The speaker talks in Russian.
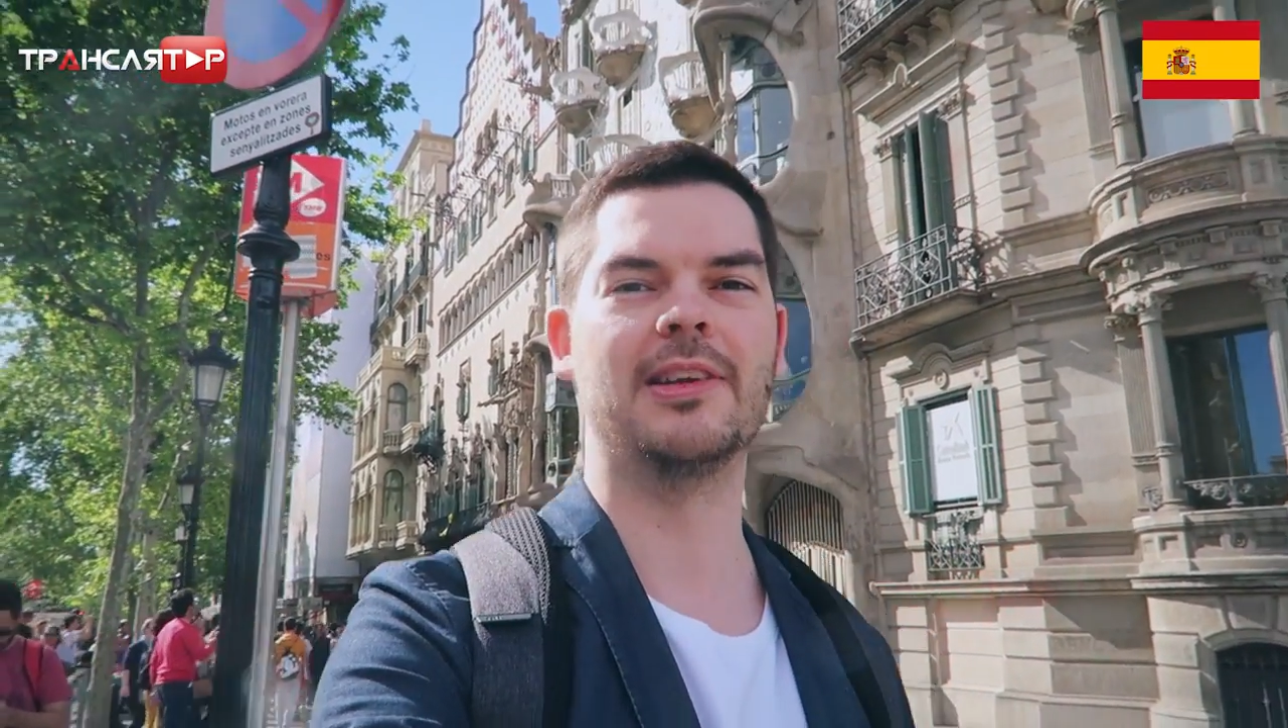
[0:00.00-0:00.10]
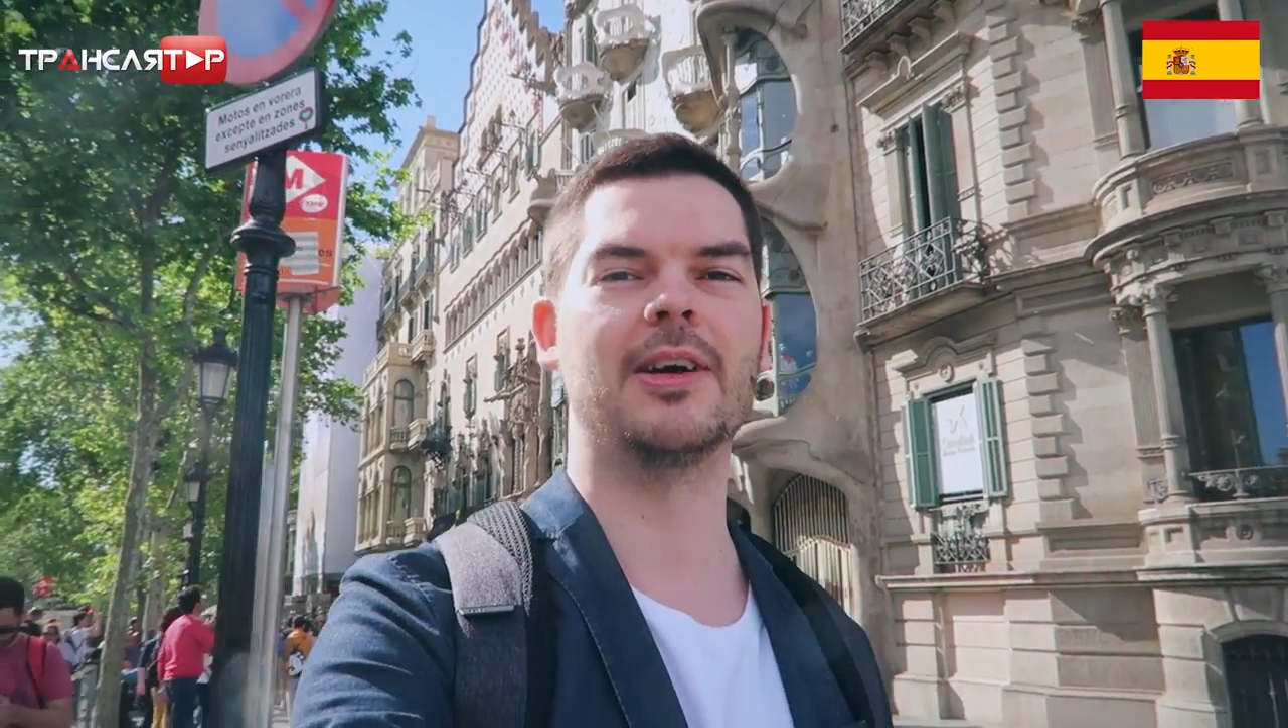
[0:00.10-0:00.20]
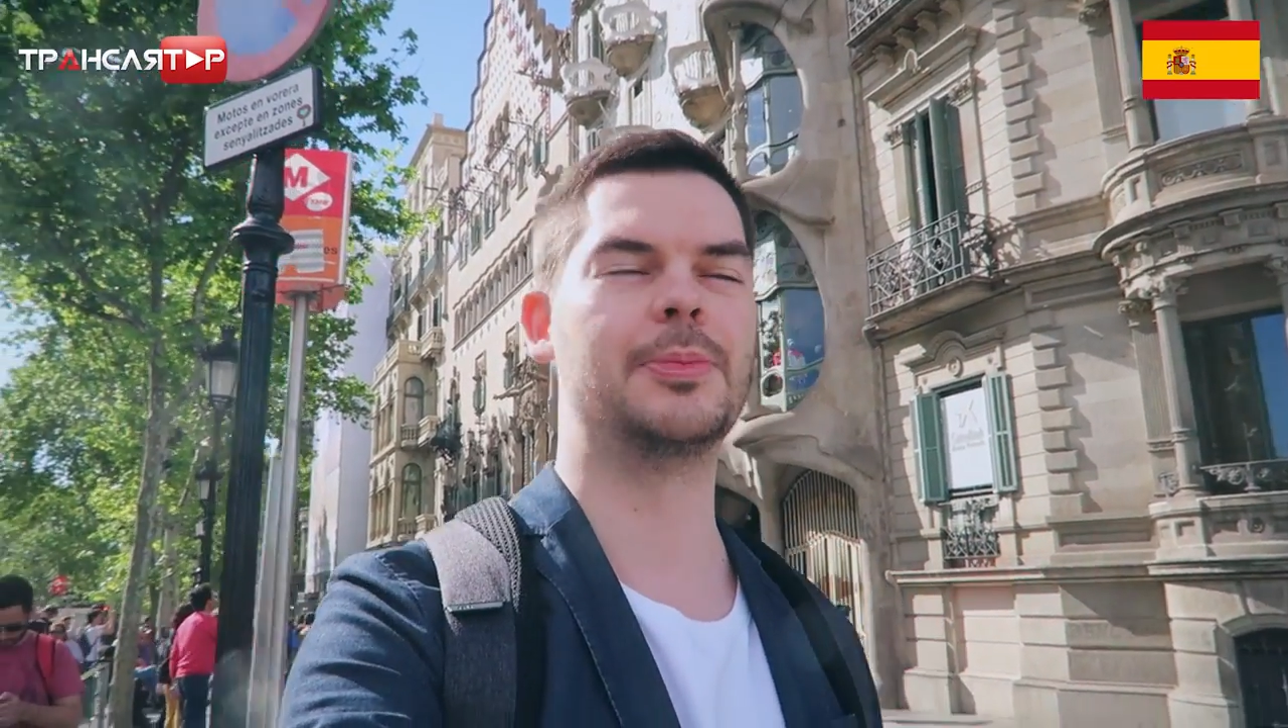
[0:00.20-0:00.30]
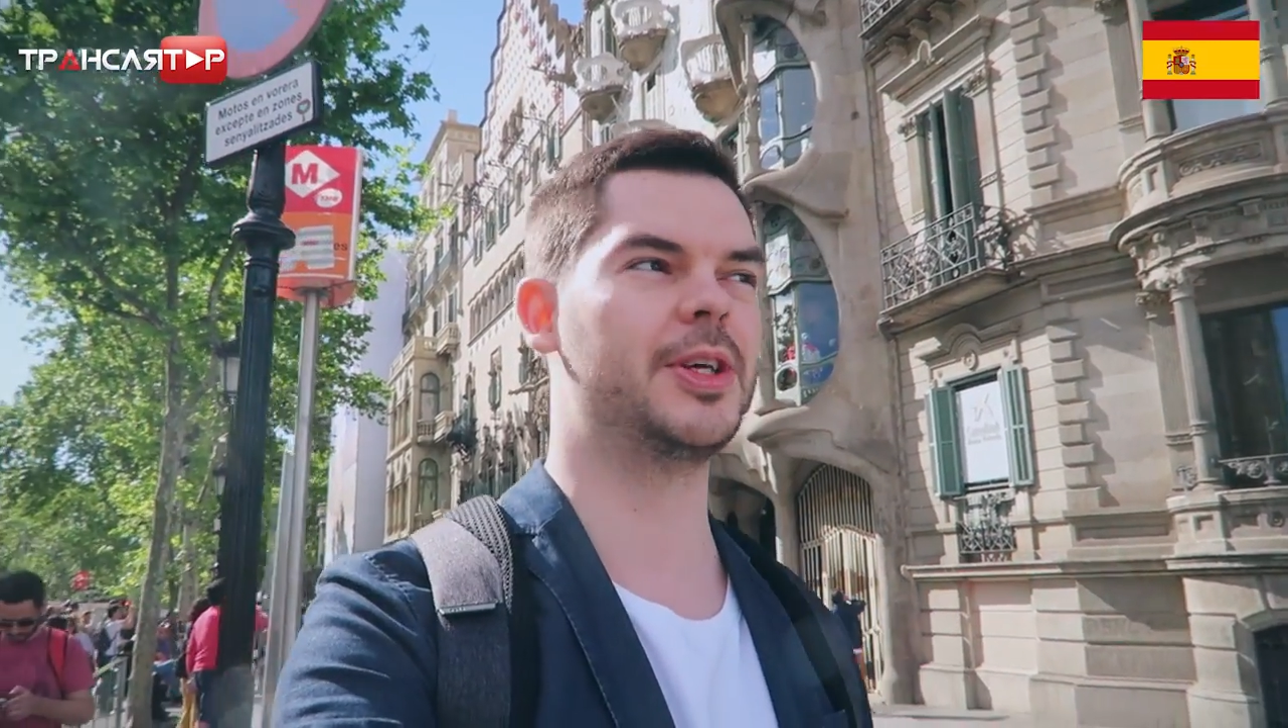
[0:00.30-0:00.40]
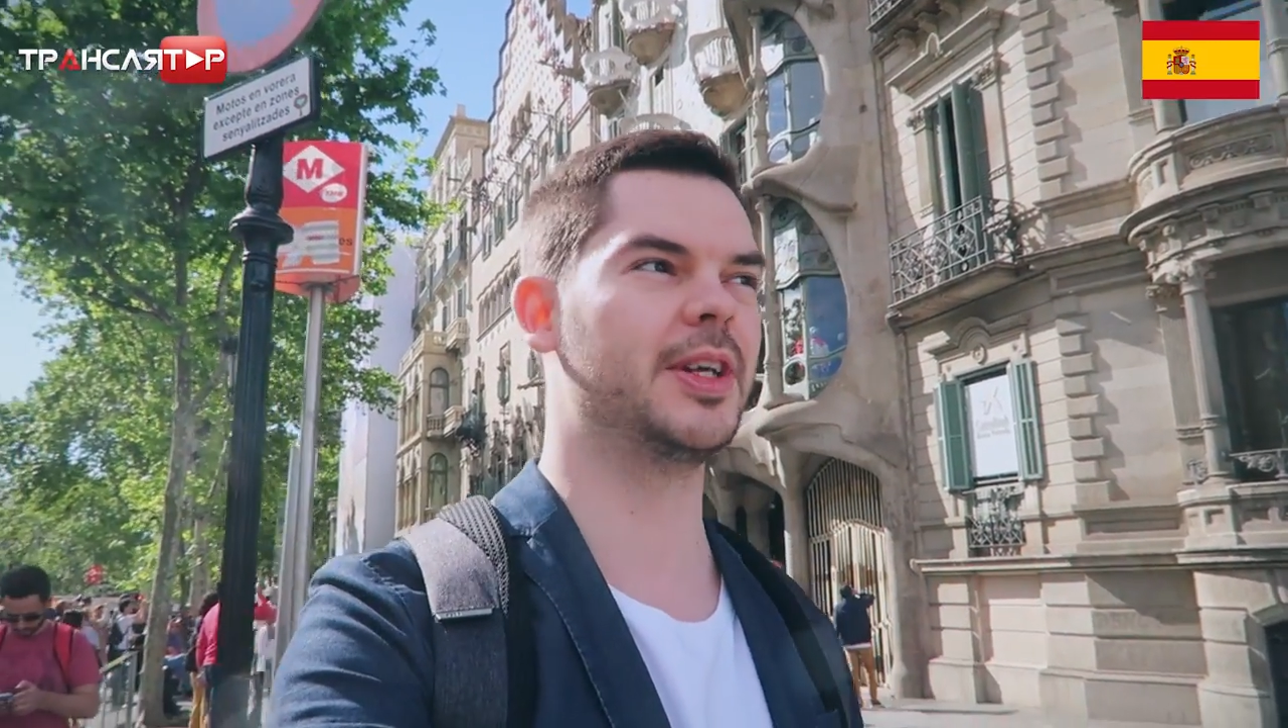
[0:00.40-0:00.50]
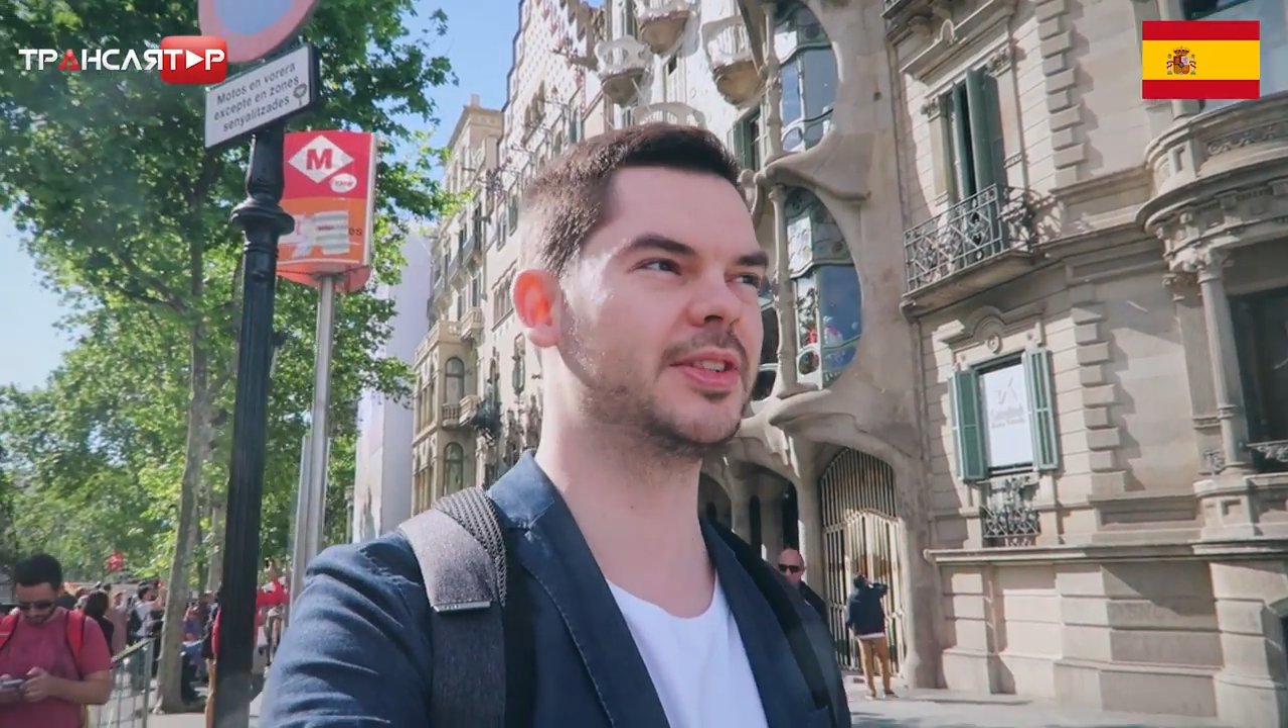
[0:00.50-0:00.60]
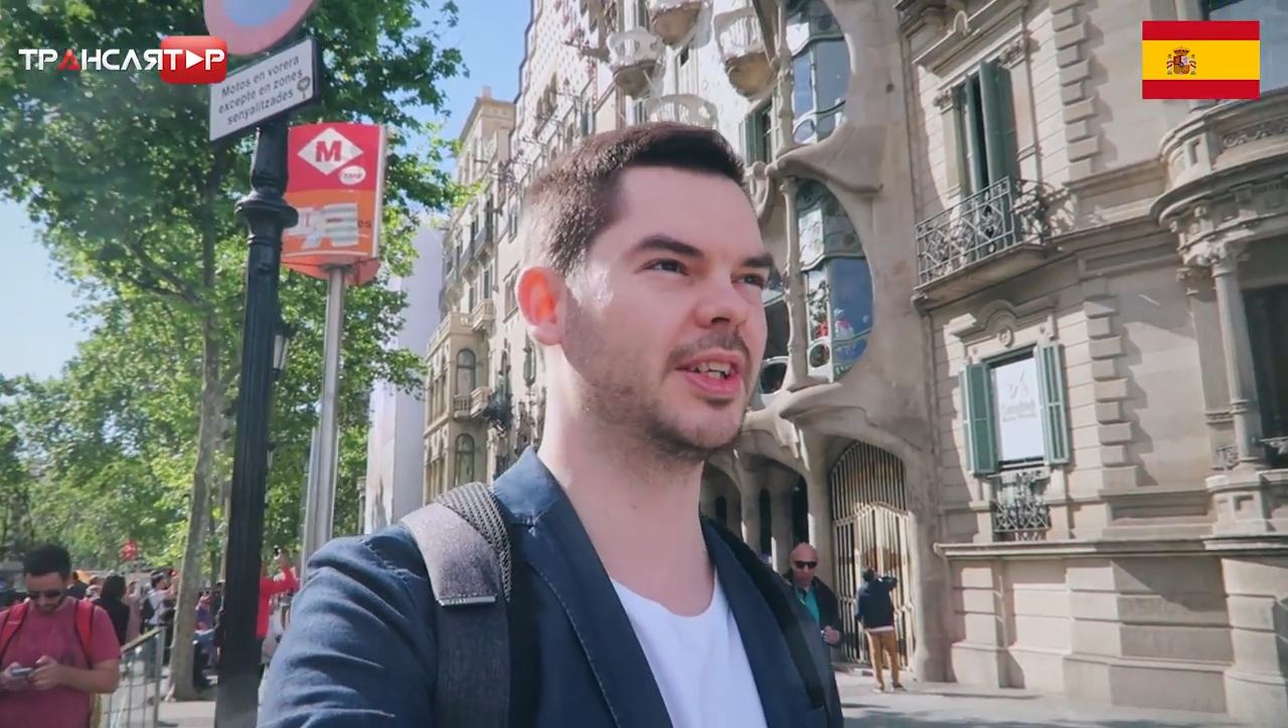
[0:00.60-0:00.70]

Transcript: или вообще